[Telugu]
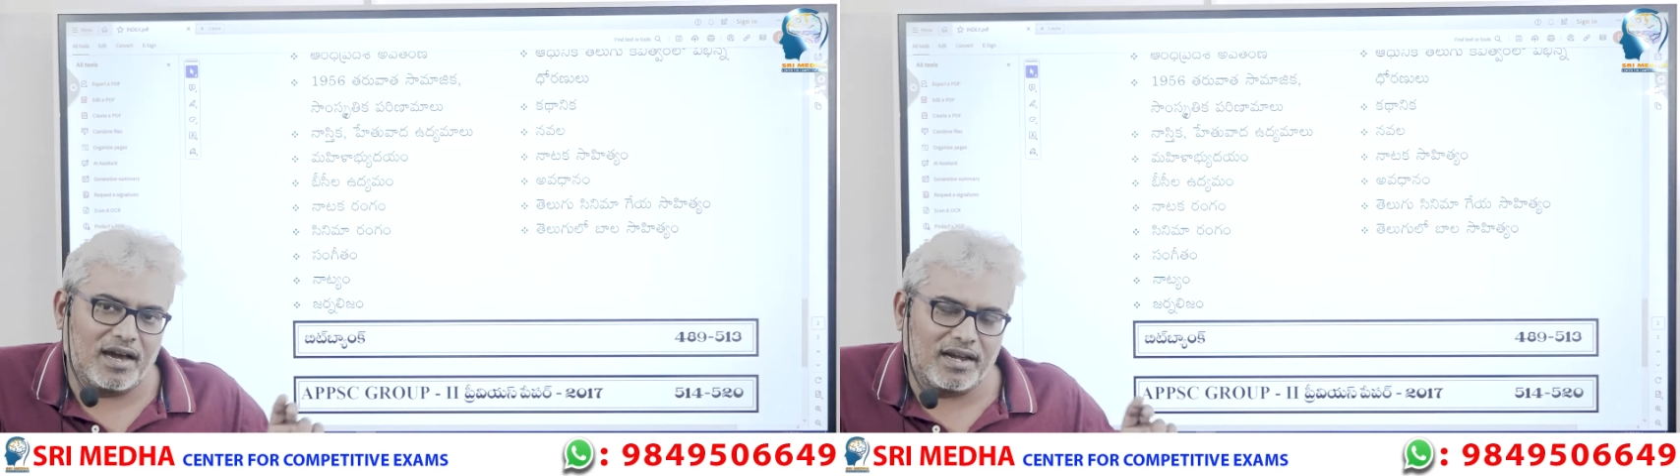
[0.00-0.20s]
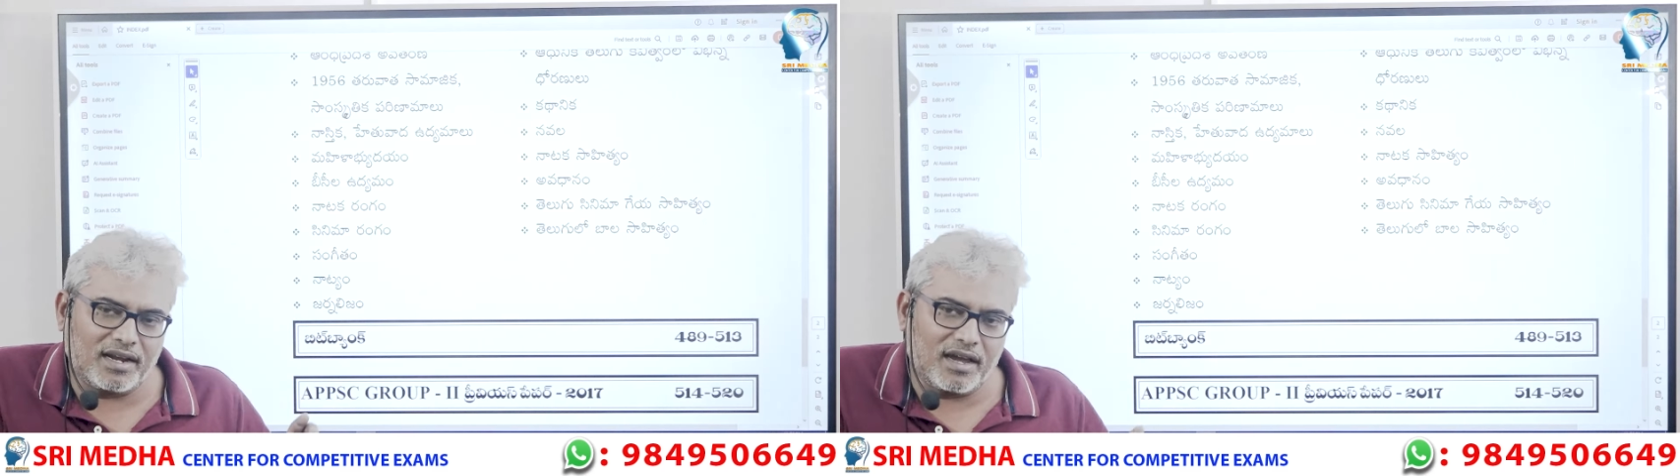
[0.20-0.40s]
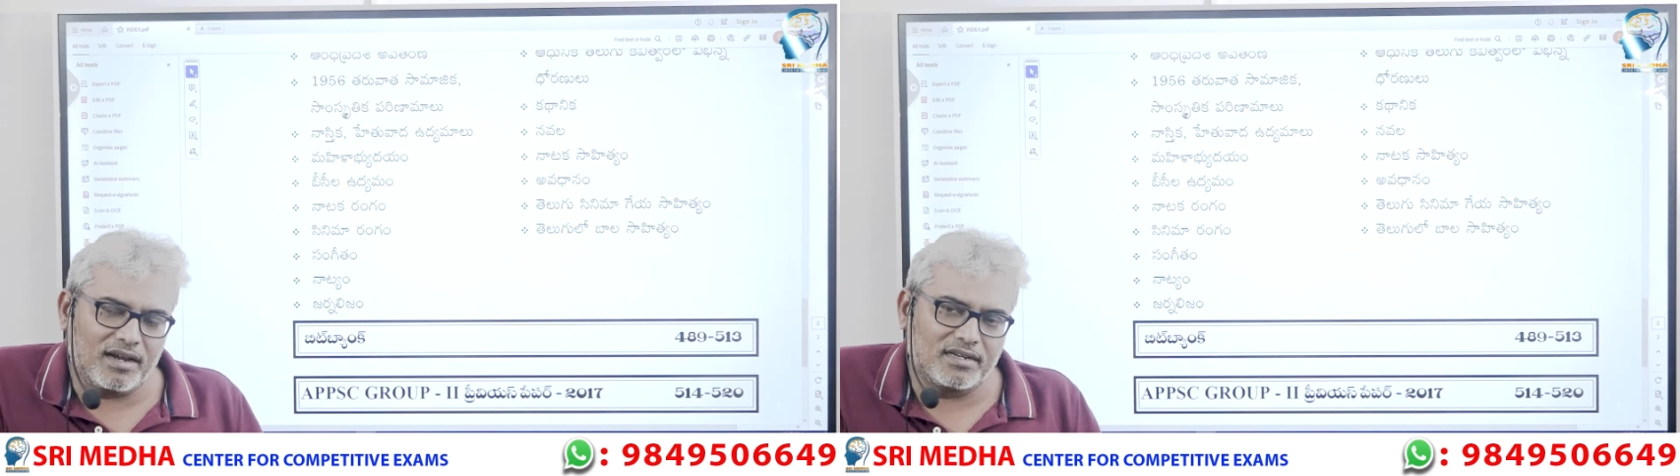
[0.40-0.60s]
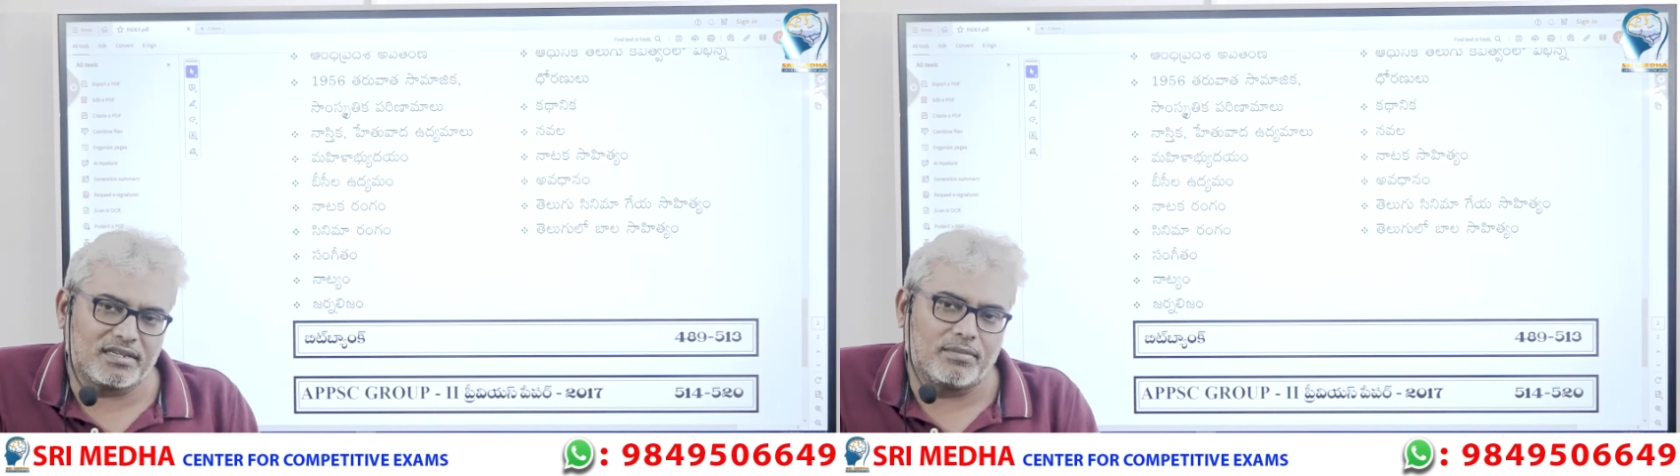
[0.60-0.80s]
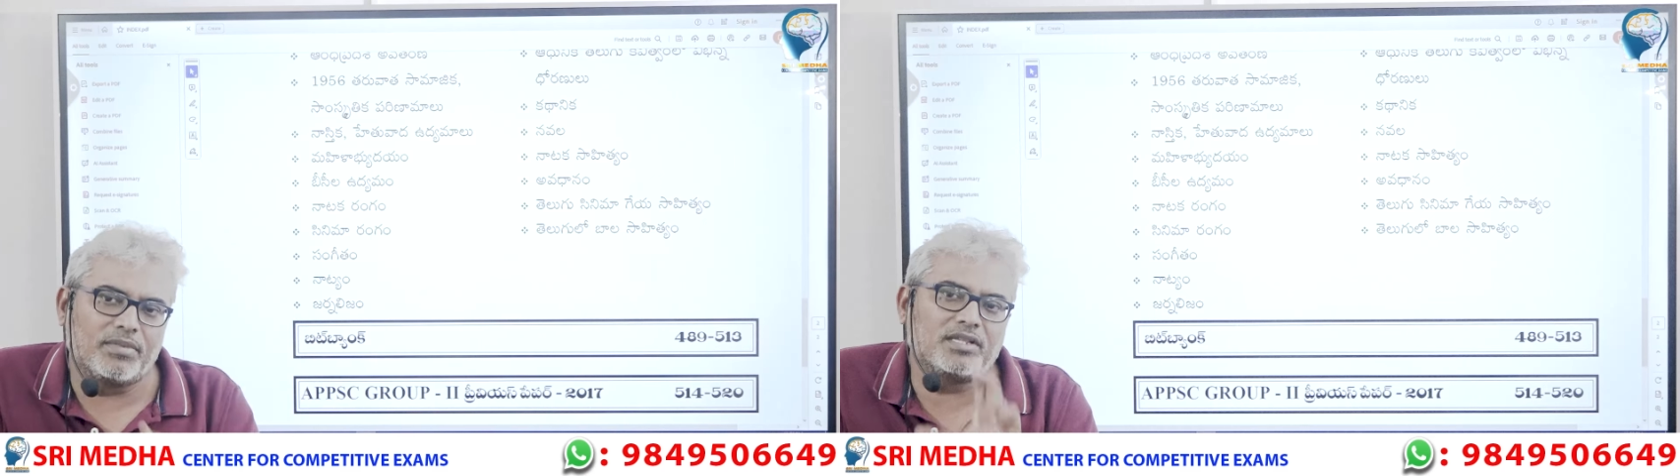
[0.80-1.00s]
కార్యకారణ
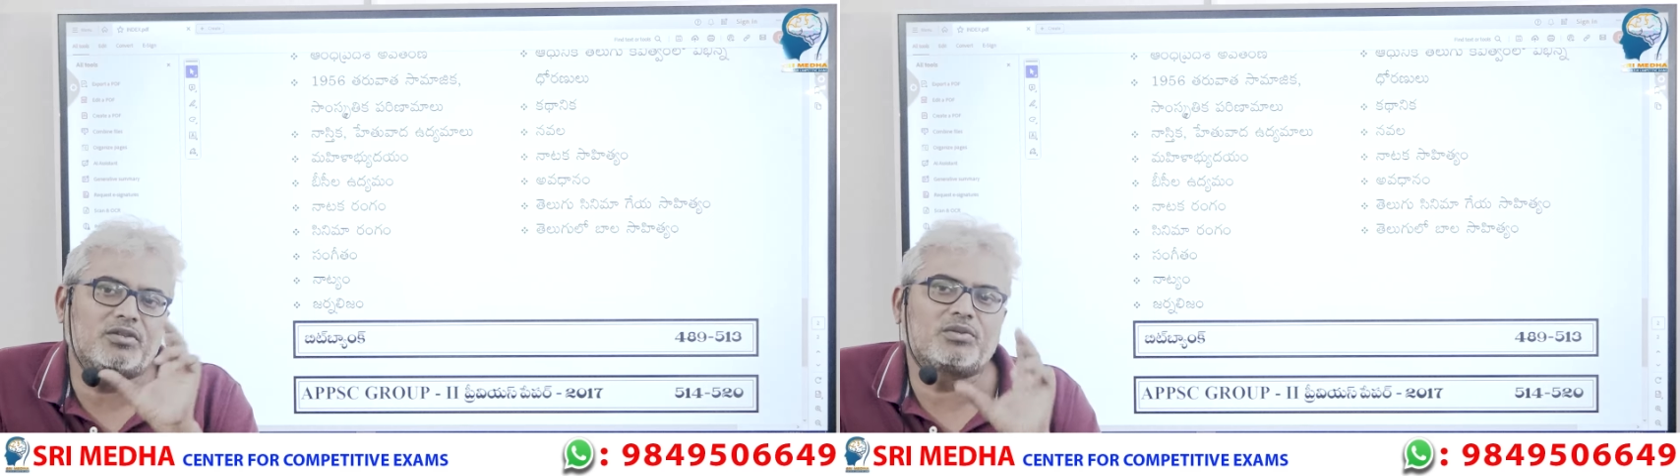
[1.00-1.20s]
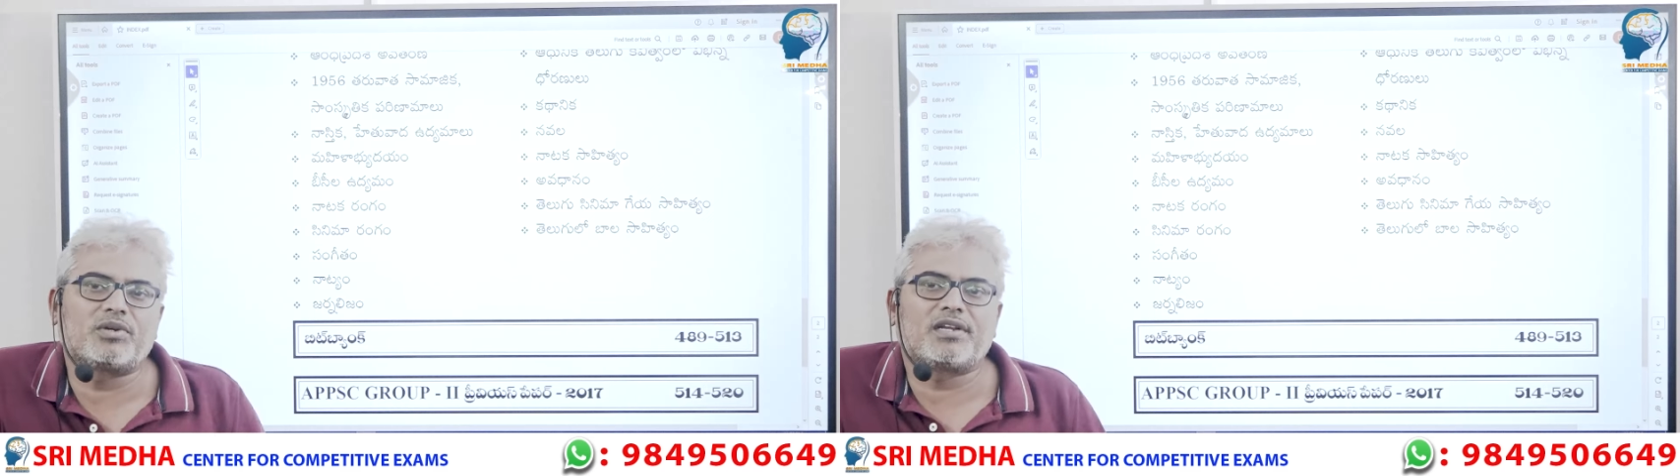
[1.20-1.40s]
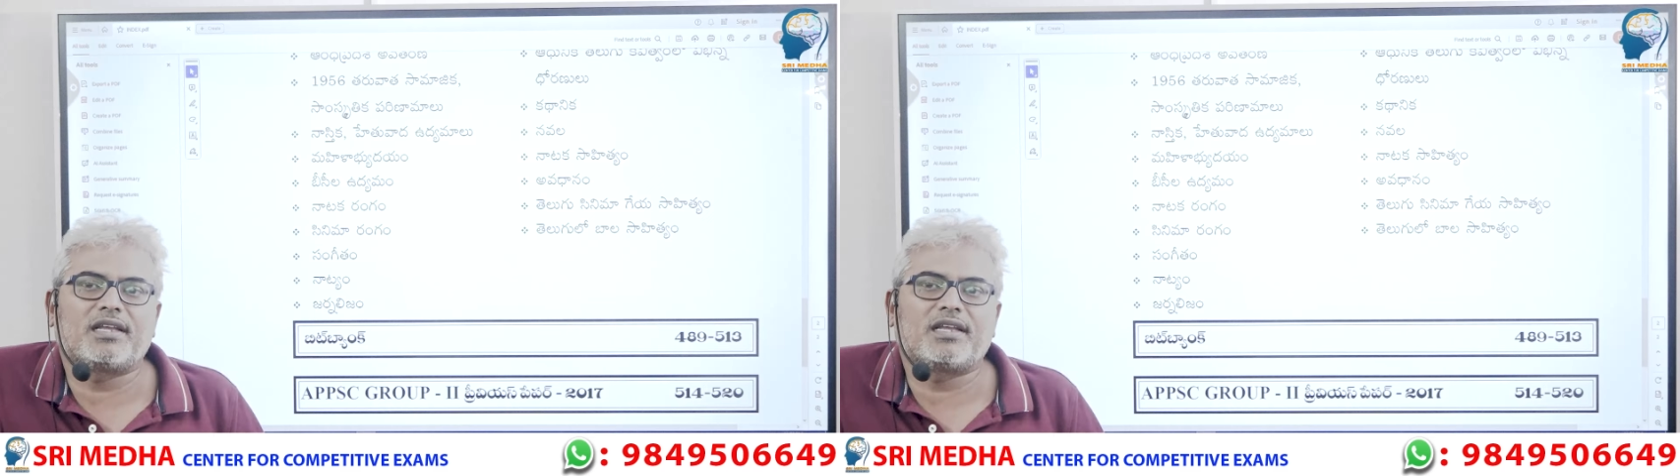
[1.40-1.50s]
సంబంధంతో